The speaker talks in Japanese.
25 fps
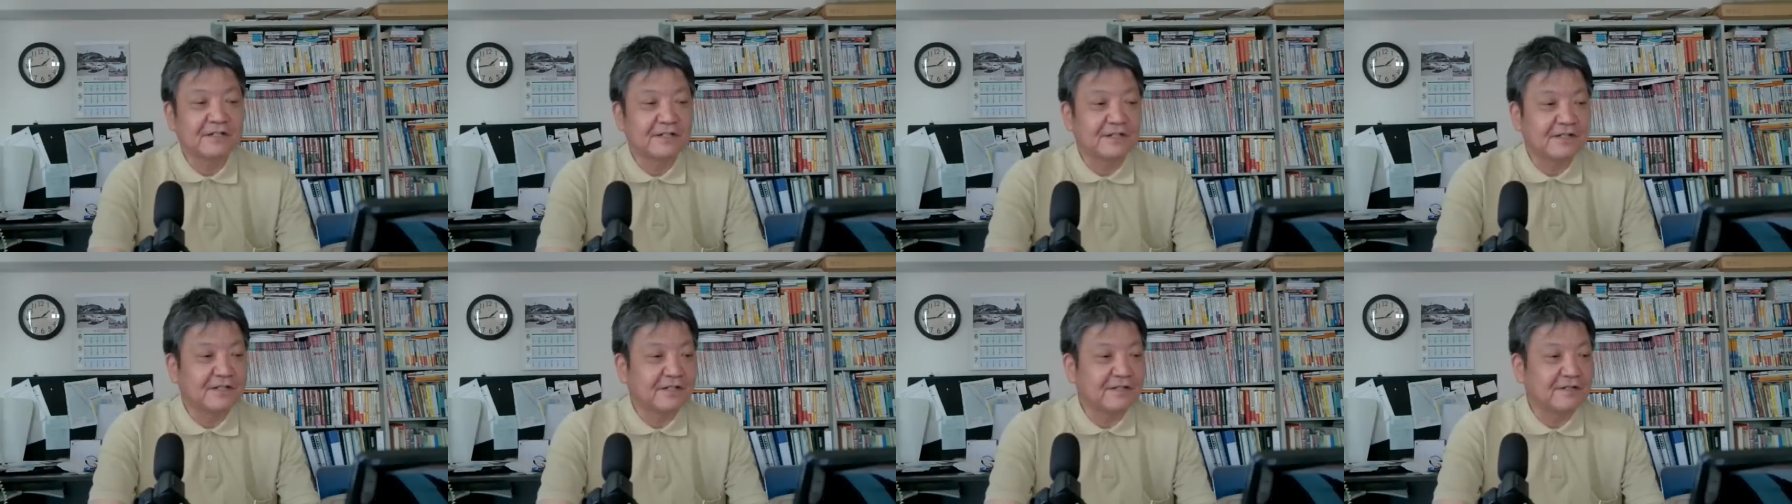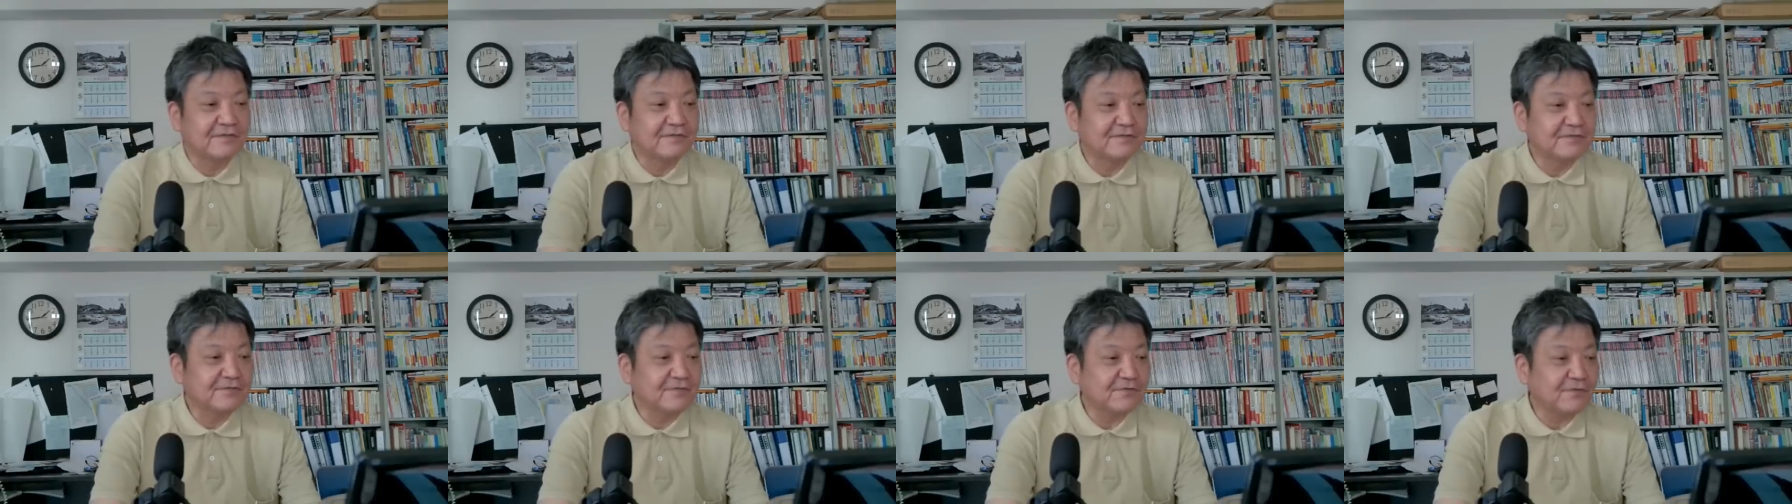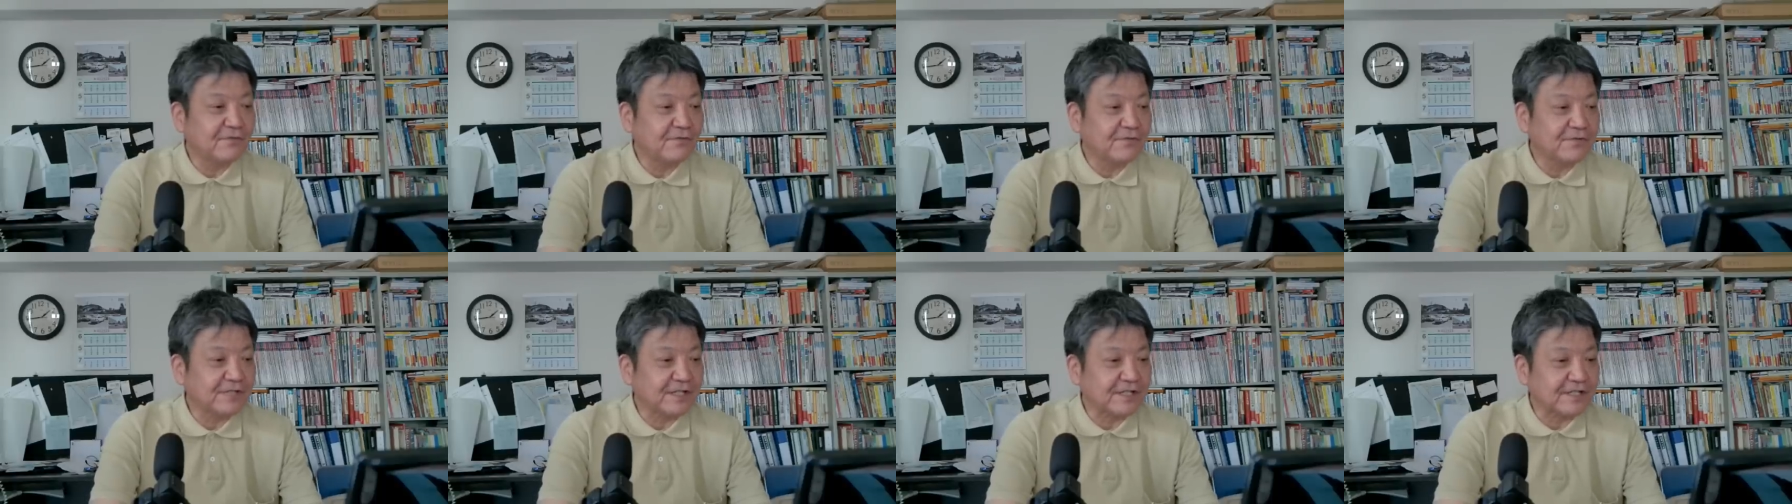えー、不
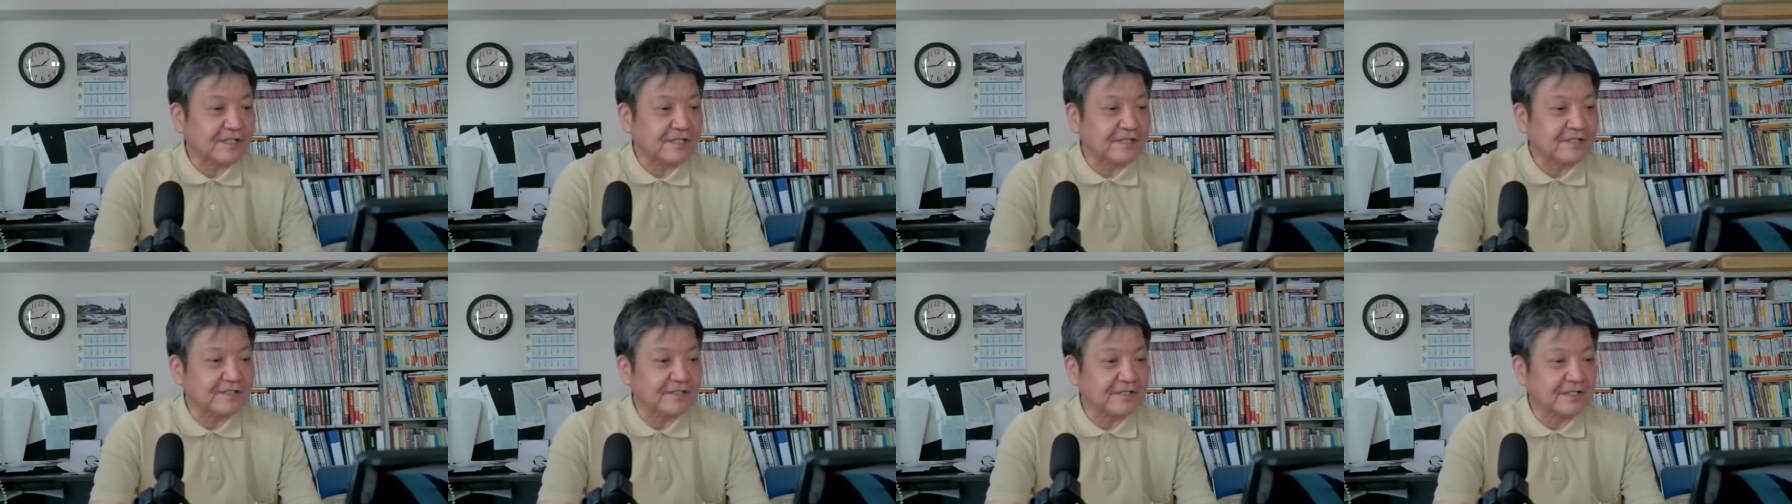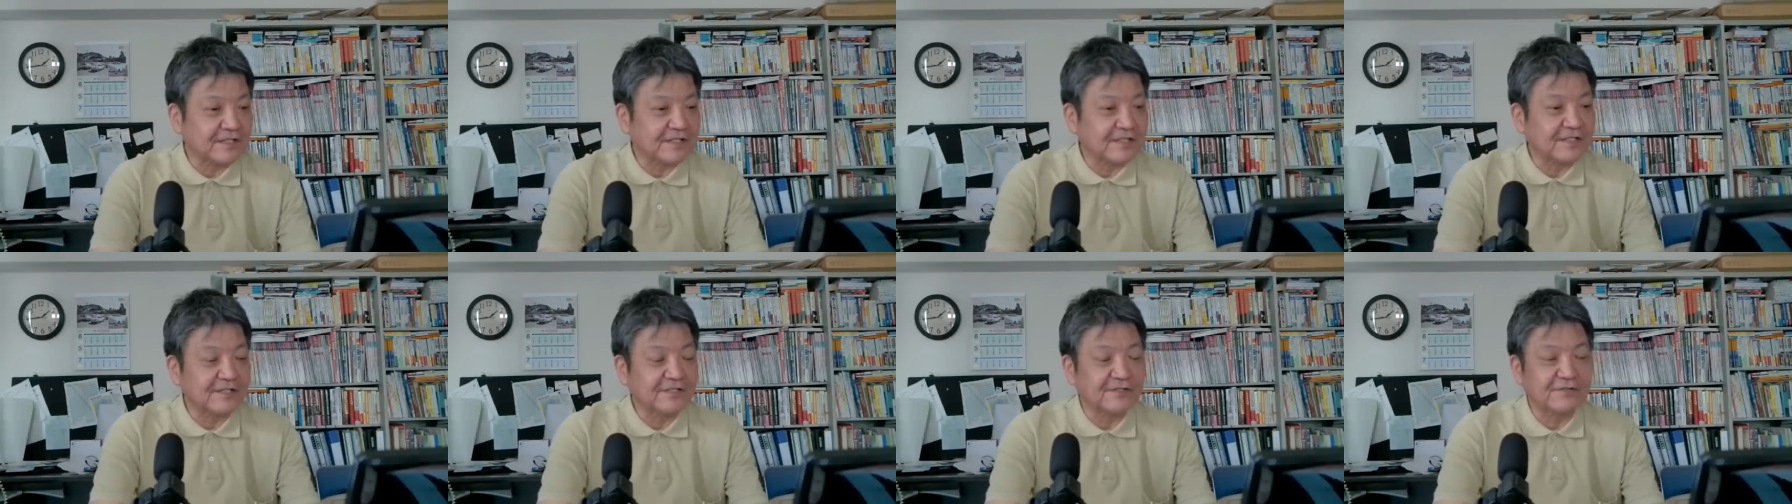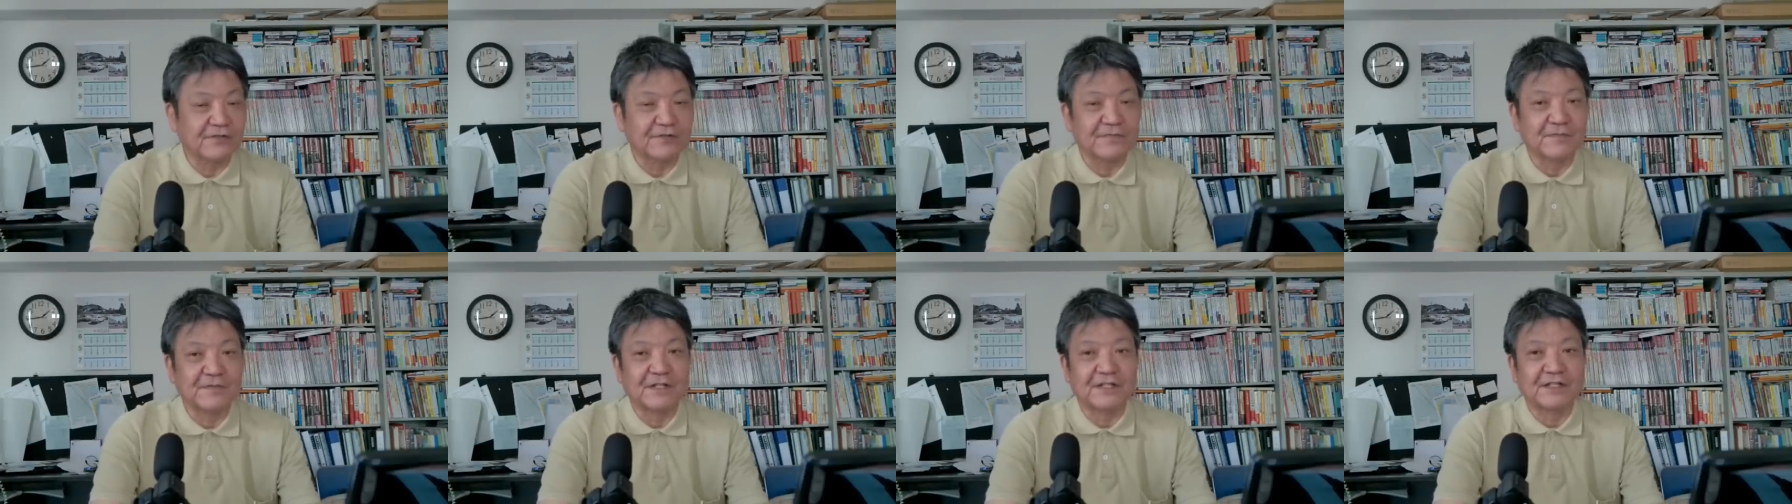走者でですね、新書をいっ